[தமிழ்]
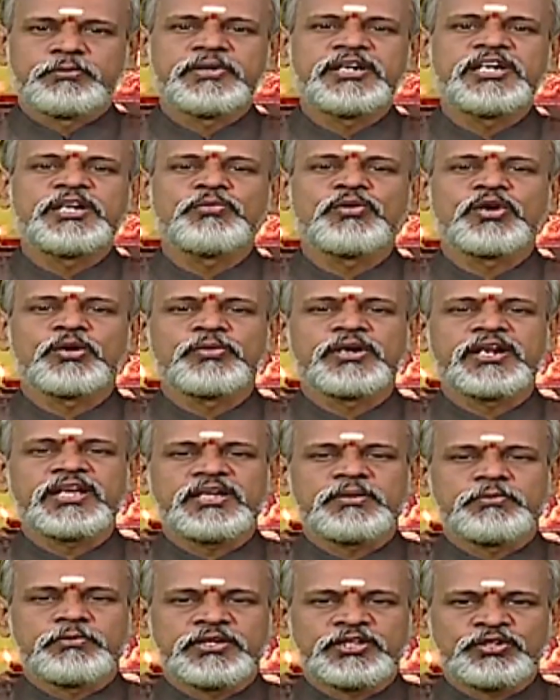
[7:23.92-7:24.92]
மீண்டும் ஒரு முறை
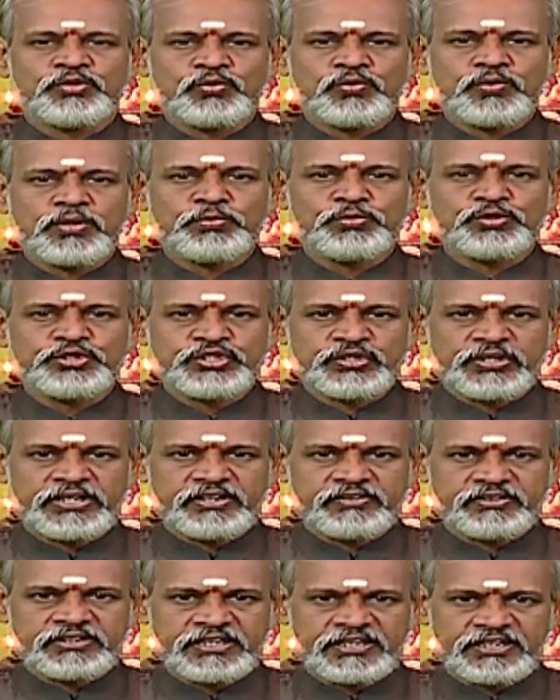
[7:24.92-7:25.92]
மெதுவாக மூச்சு
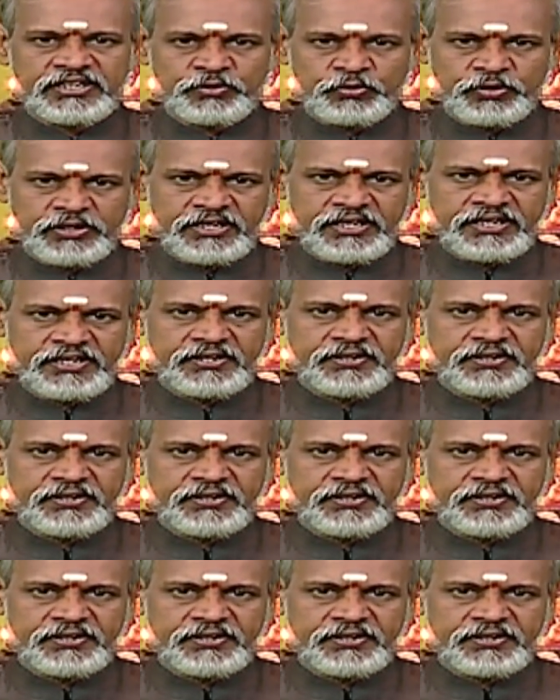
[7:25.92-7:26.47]
வெளியே விட்டு கிளக்குனிங்க